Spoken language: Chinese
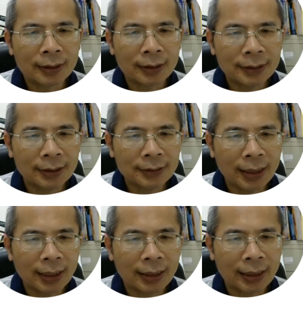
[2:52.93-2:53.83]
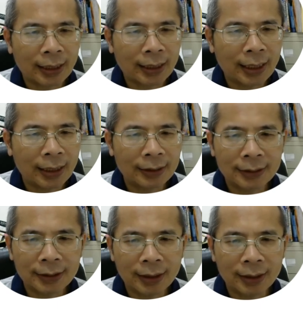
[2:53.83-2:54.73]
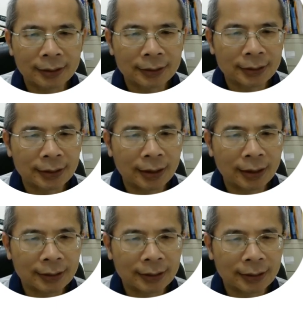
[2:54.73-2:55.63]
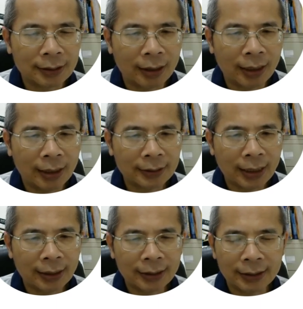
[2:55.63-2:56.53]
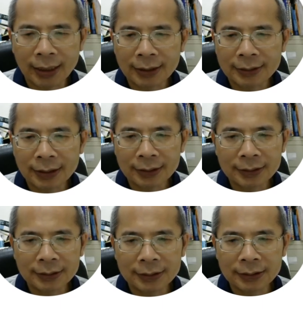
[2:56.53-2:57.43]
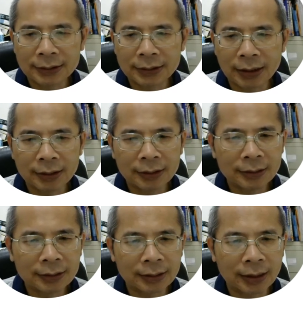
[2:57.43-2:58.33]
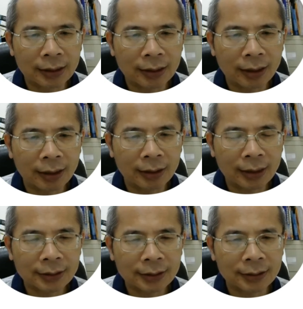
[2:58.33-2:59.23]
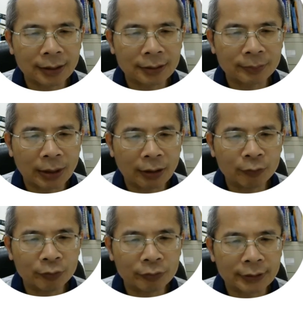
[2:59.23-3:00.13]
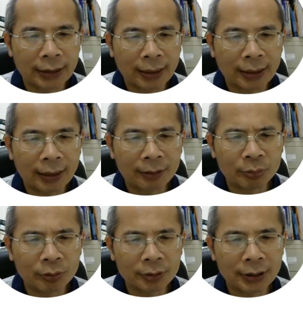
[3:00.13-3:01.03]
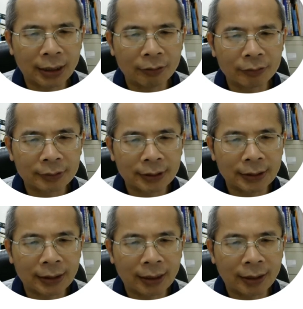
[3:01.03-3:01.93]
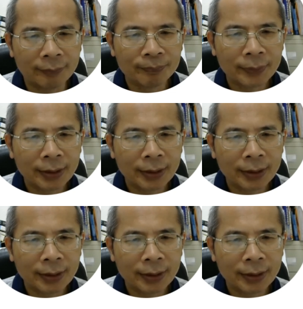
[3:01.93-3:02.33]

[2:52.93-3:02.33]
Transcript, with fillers: 那接下来看第二十二题哈，啊，下列哪一项是真的哈？啊，这一题也是比较复杂了啊，不过是考古题了哈。